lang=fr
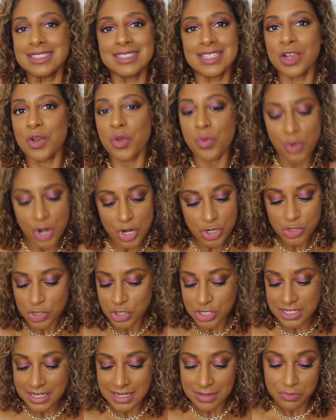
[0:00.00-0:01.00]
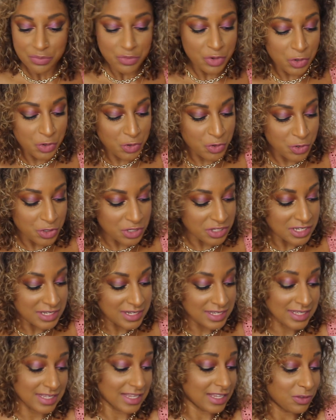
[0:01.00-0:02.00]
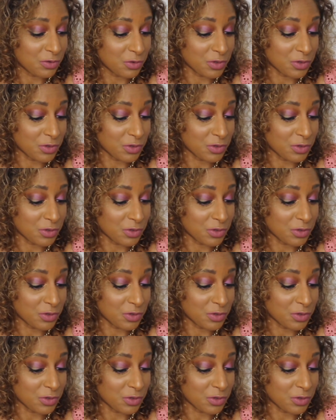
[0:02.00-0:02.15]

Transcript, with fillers: c'est le blush que j'ai beaucoup utilisé.